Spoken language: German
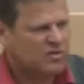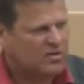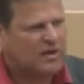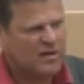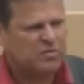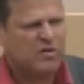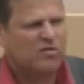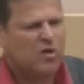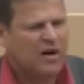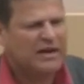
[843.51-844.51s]

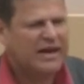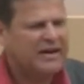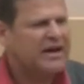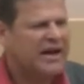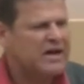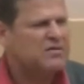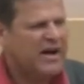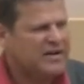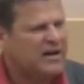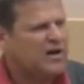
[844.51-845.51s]
diesbezüglich eine Reihe
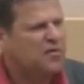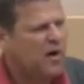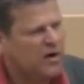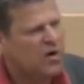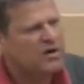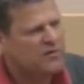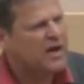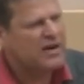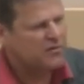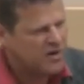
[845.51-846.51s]
weiterer Forderungen. Die
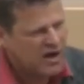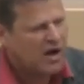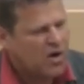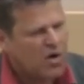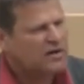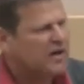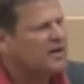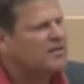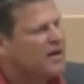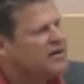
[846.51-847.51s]
werden wir ja auch, denke
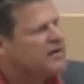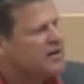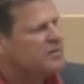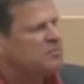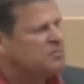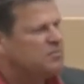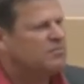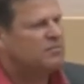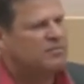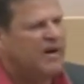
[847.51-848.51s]
ich, dann in den
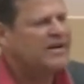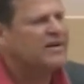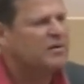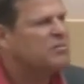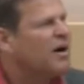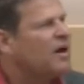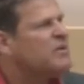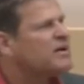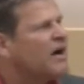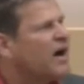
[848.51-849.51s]
weiteren
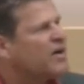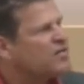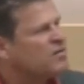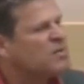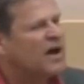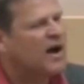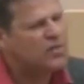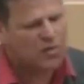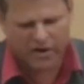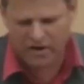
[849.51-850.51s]
parlamentarischen
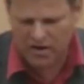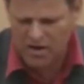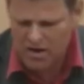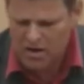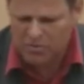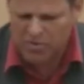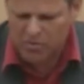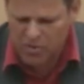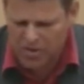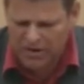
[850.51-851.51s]
Beratungen
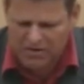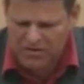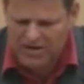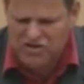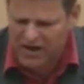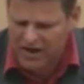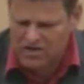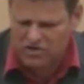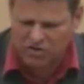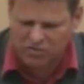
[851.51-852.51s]
bemühen. Also der
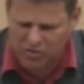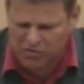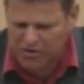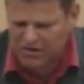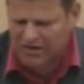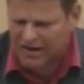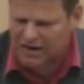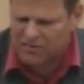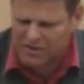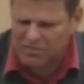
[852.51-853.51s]
Strahlenschutz muss für das
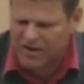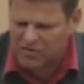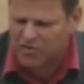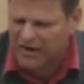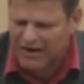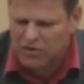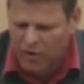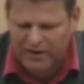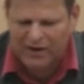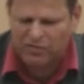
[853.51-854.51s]
AKW-Personal
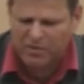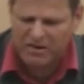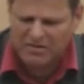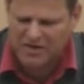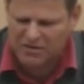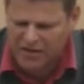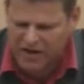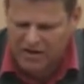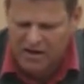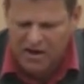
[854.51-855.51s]
deutlich verbessert
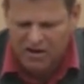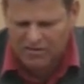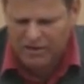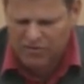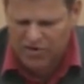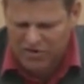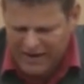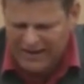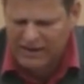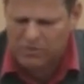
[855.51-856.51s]
werden. Und
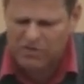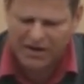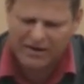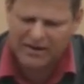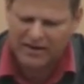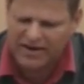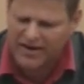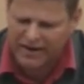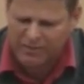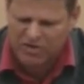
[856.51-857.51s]
selbstverständlich muss endlich eine
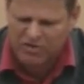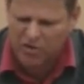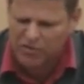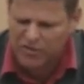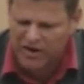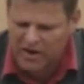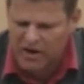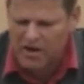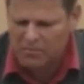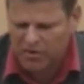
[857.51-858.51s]
ergebnisoffene,
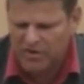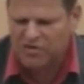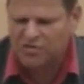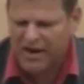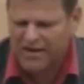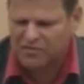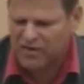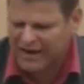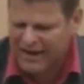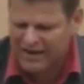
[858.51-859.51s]
bundesweit
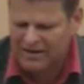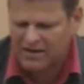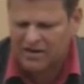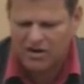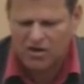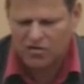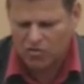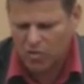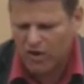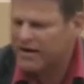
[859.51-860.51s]
vergleichende
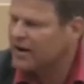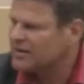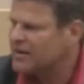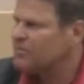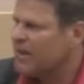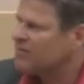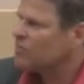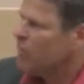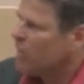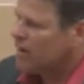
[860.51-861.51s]
Suche nach dem
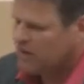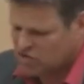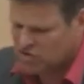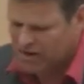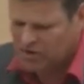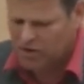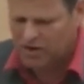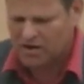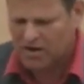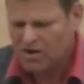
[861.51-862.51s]
bestmöglichen
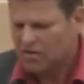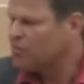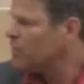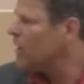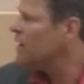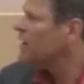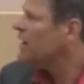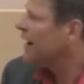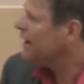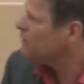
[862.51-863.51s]
Standort für
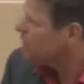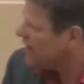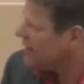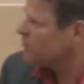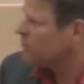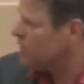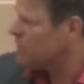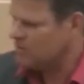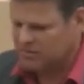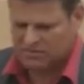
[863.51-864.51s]

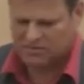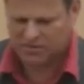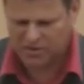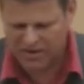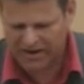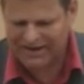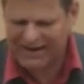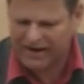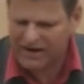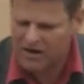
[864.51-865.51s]
Endmüll, für
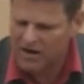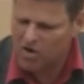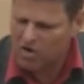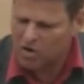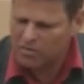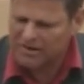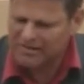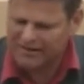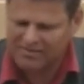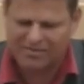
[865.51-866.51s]
Endlager
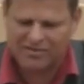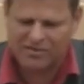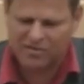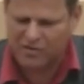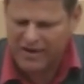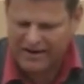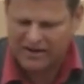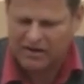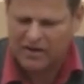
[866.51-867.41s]
umgesetzt werden.